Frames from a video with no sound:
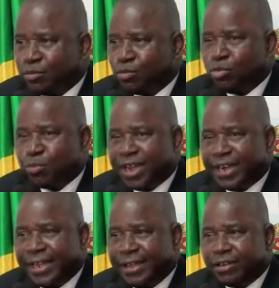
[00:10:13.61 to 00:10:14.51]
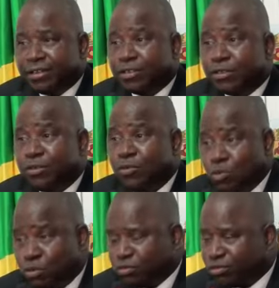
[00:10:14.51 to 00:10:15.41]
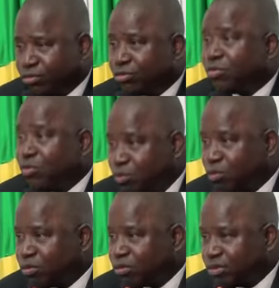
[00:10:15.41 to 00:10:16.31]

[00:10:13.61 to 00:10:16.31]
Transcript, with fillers: pour parler entre nous, sur nous,